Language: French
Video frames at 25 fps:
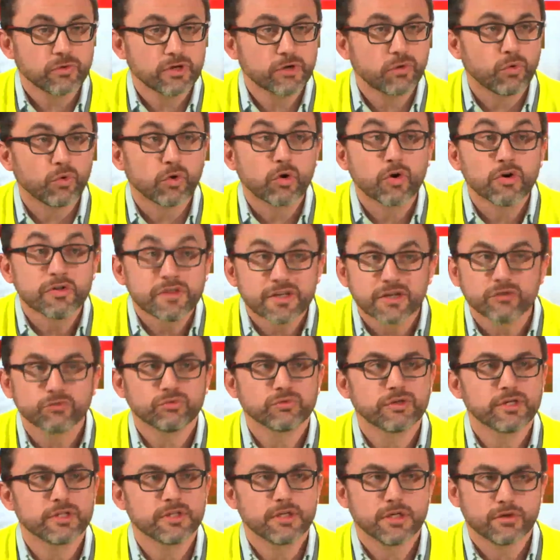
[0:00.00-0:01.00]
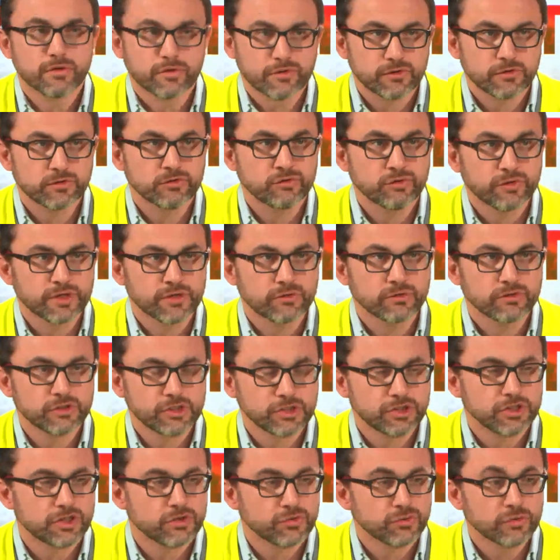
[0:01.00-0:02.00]
Je crois qu'on connaît toutes les
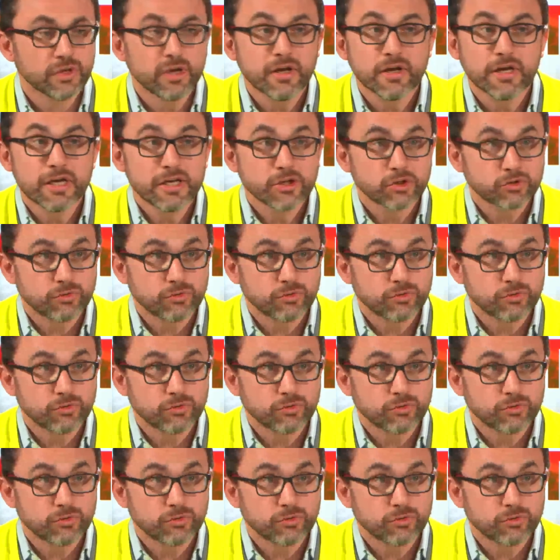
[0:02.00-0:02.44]
doléances des Gilets jaunes.